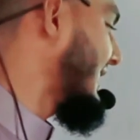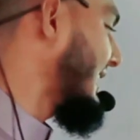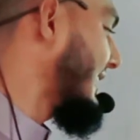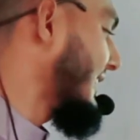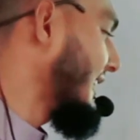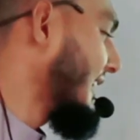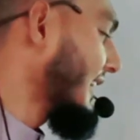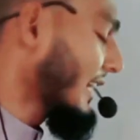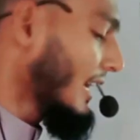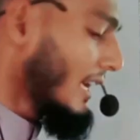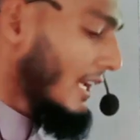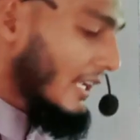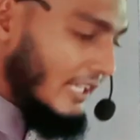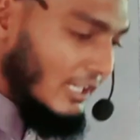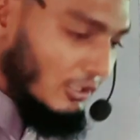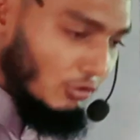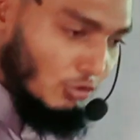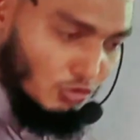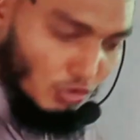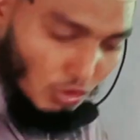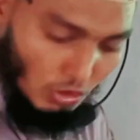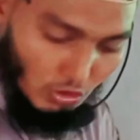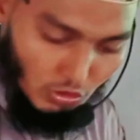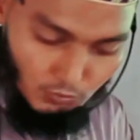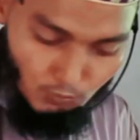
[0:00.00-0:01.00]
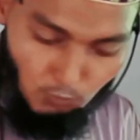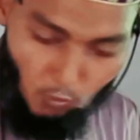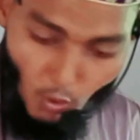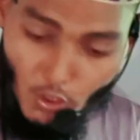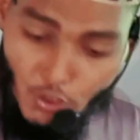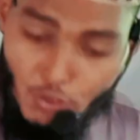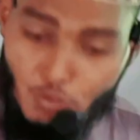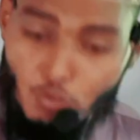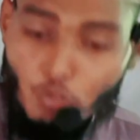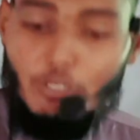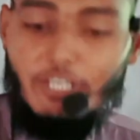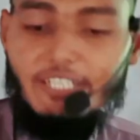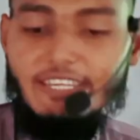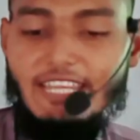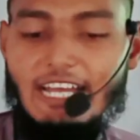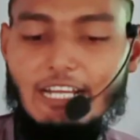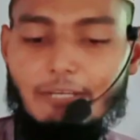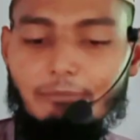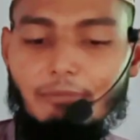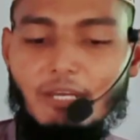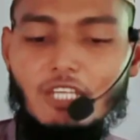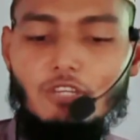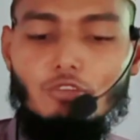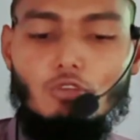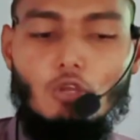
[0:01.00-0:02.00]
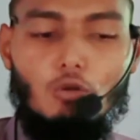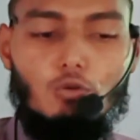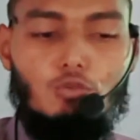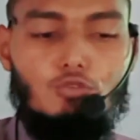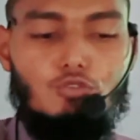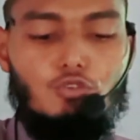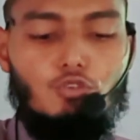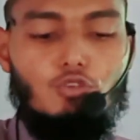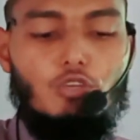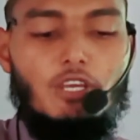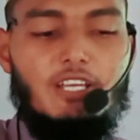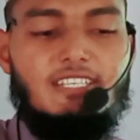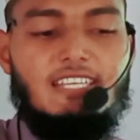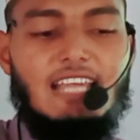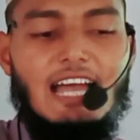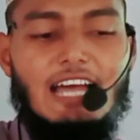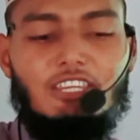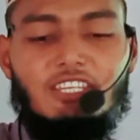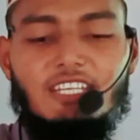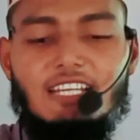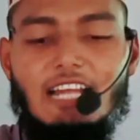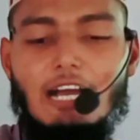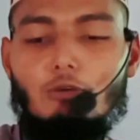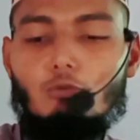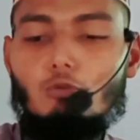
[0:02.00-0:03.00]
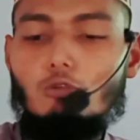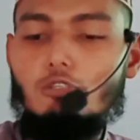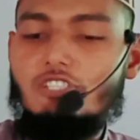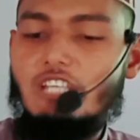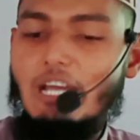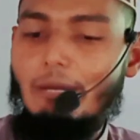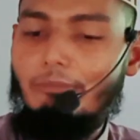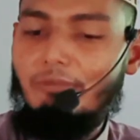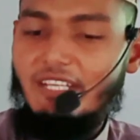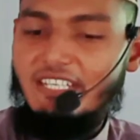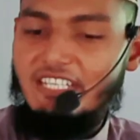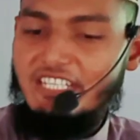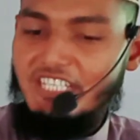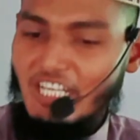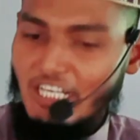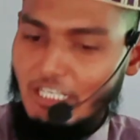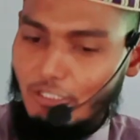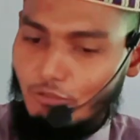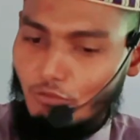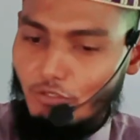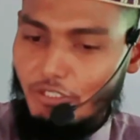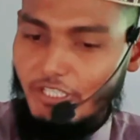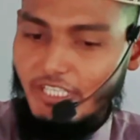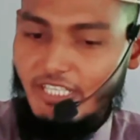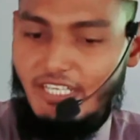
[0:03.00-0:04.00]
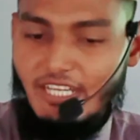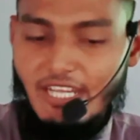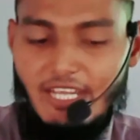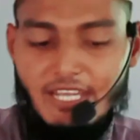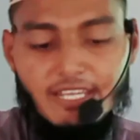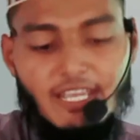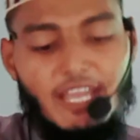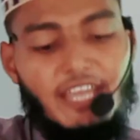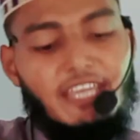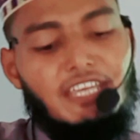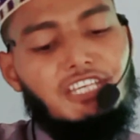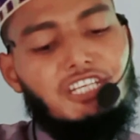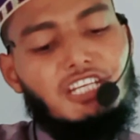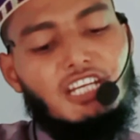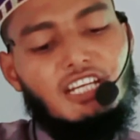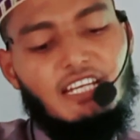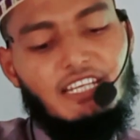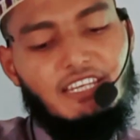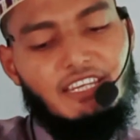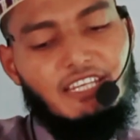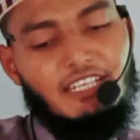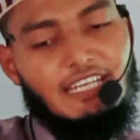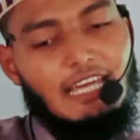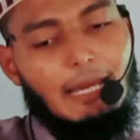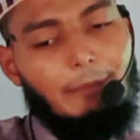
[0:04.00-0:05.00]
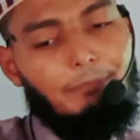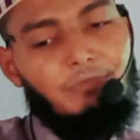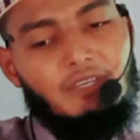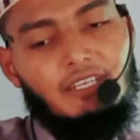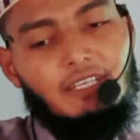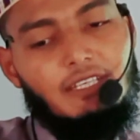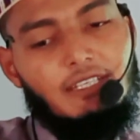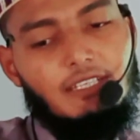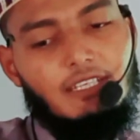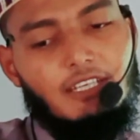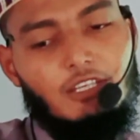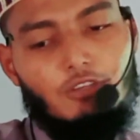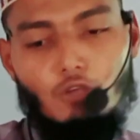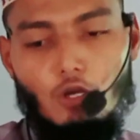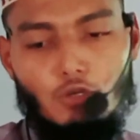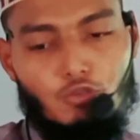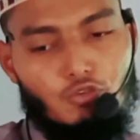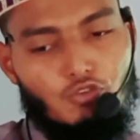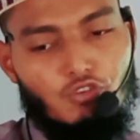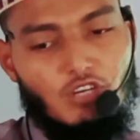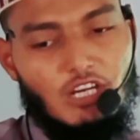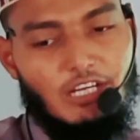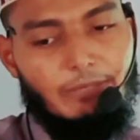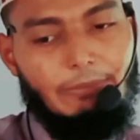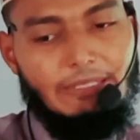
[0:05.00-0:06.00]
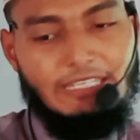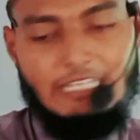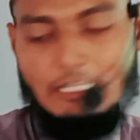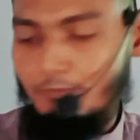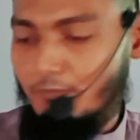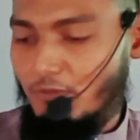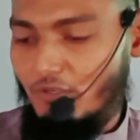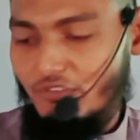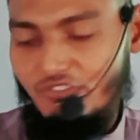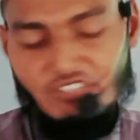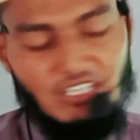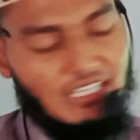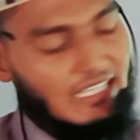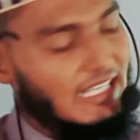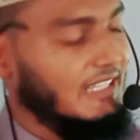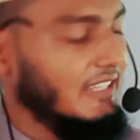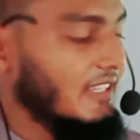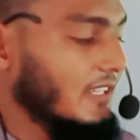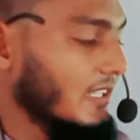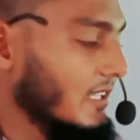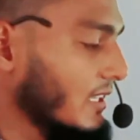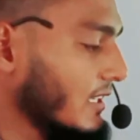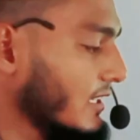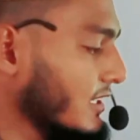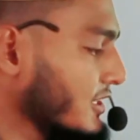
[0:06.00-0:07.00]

দিকে কিন্তু যখন বৈঠকে থাকবেন তখন শুধু এই যে হাতের আঙুল যে আমরা ইশারা করি এই ইশারার দিকে আপনি নজর রাখবেন এরপর সালাদ